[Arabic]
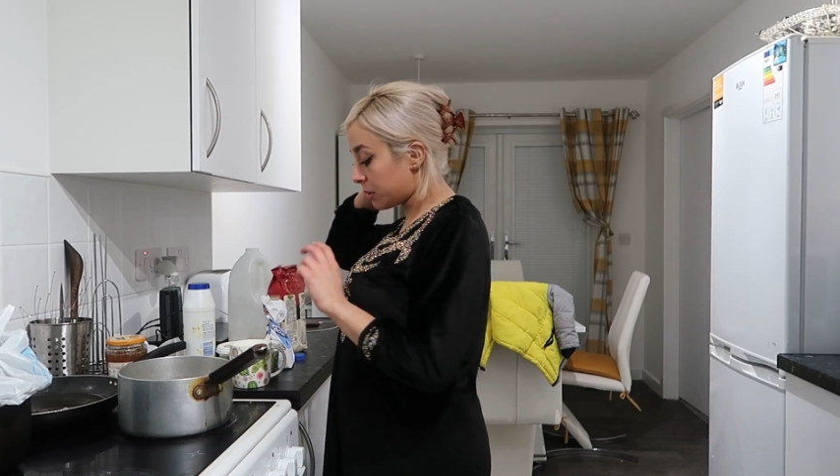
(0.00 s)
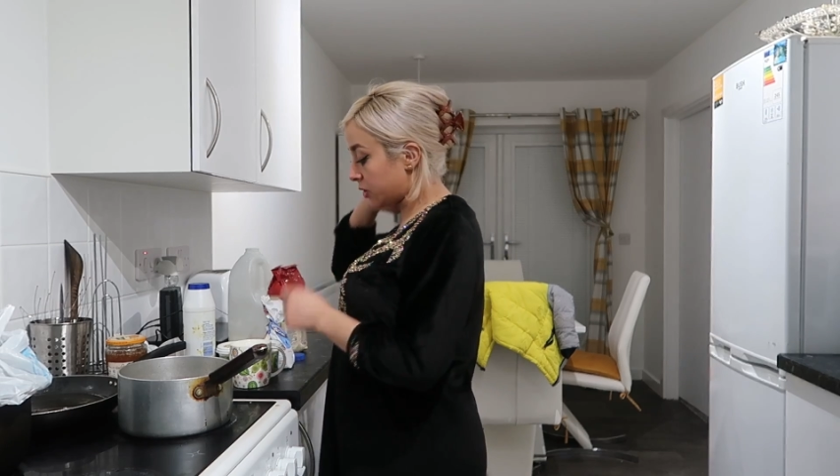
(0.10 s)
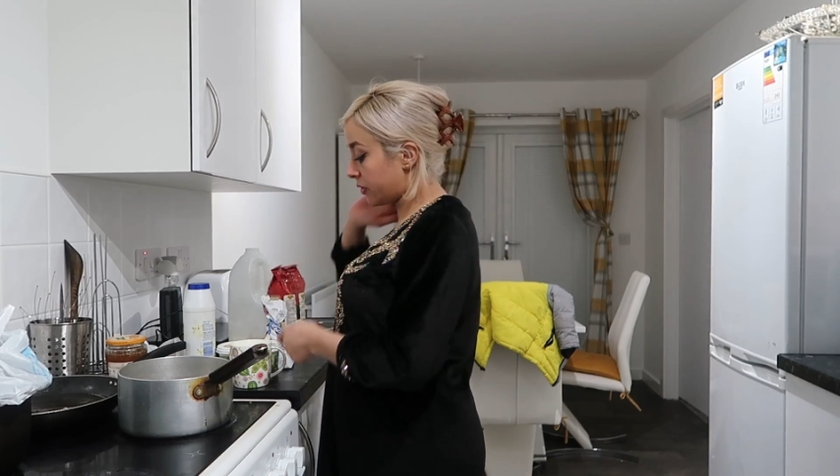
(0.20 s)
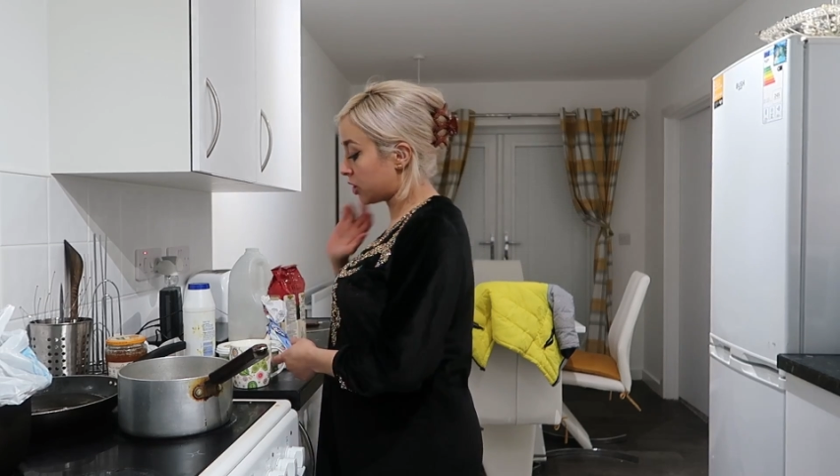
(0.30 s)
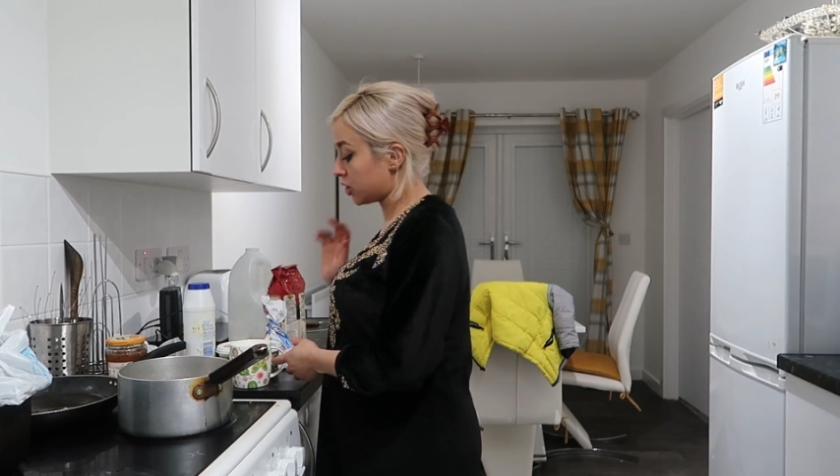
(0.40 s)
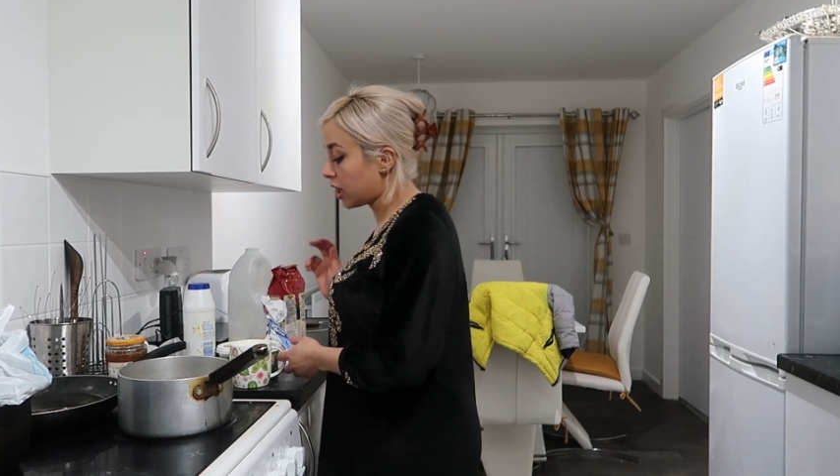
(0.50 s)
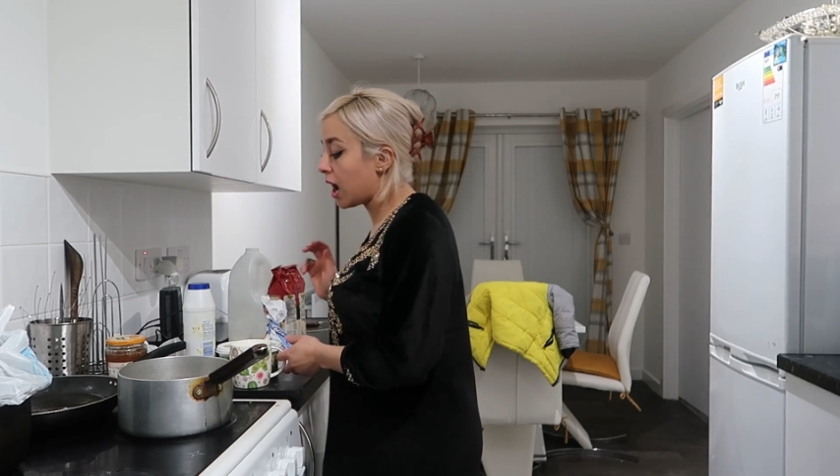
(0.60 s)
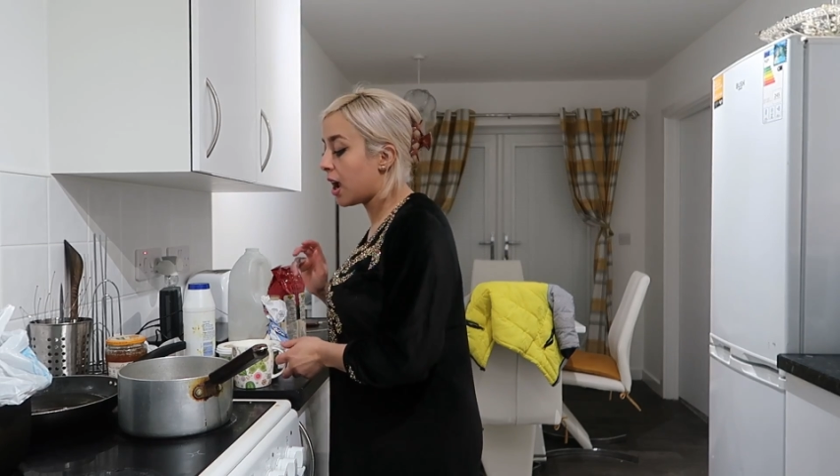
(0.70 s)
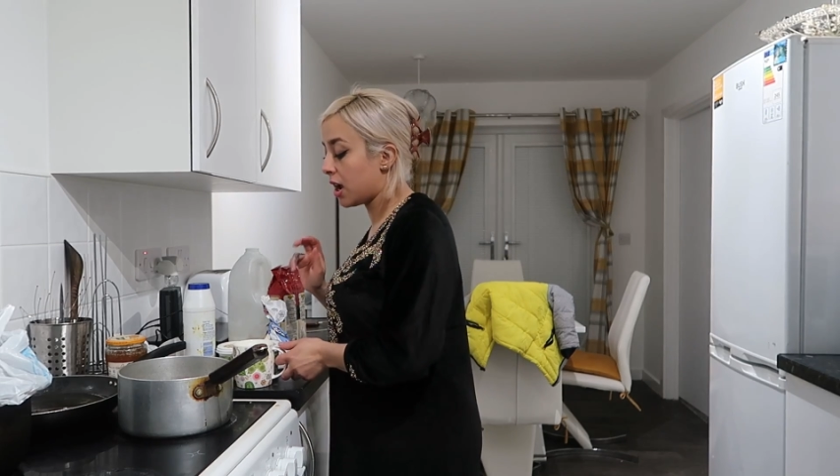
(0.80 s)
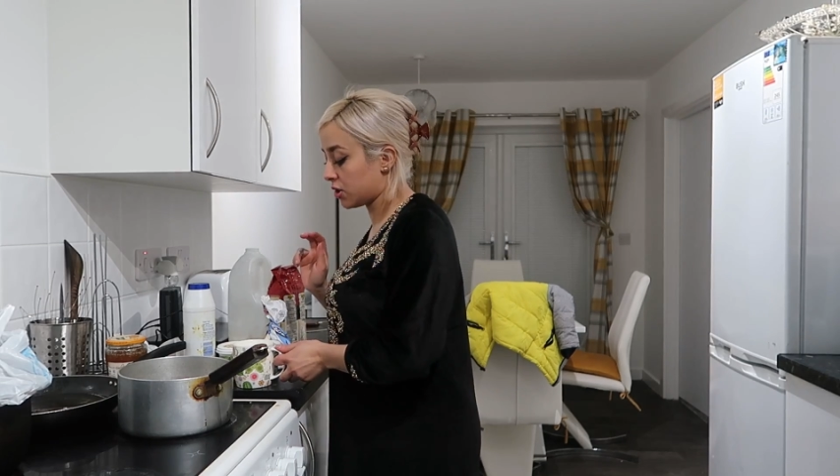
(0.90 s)
ماشي فيها شي
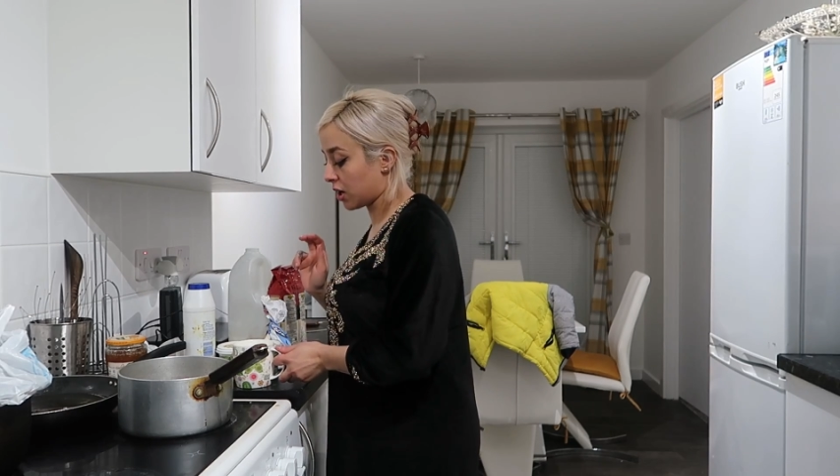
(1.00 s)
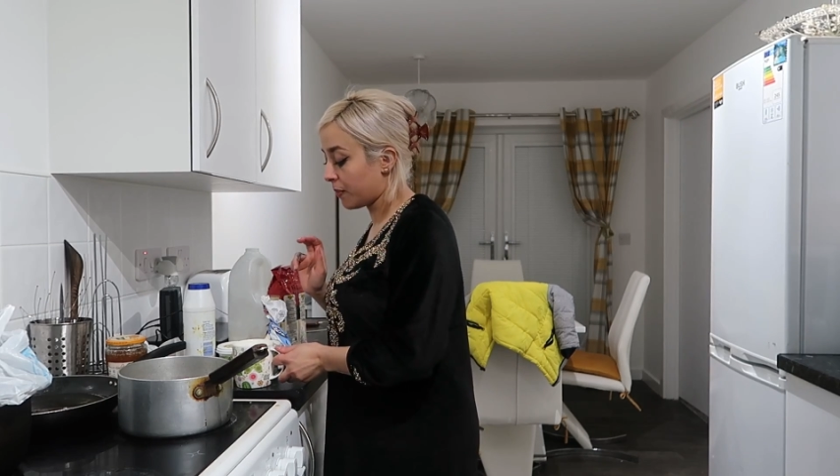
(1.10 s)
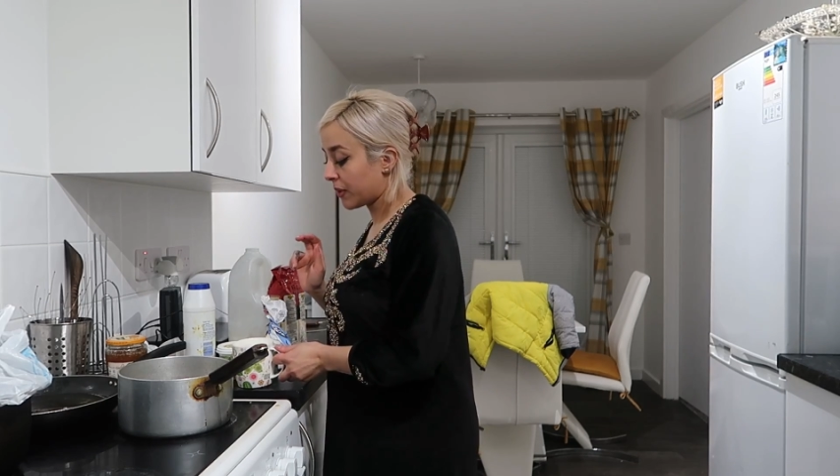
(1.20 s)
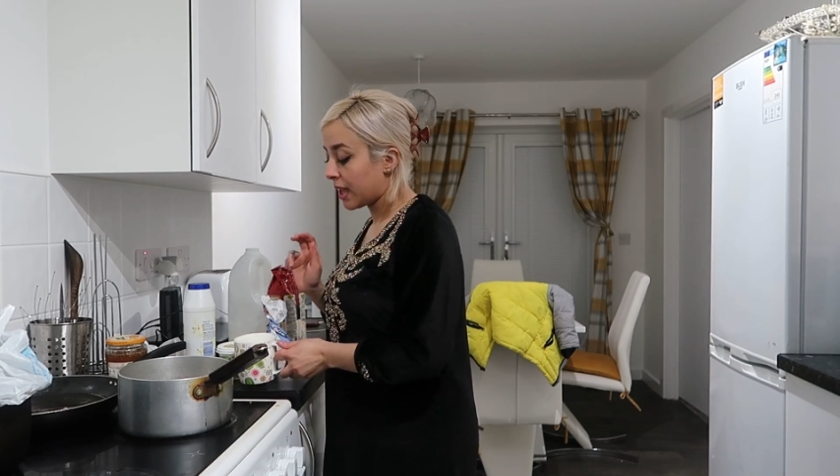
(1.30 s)
حاجه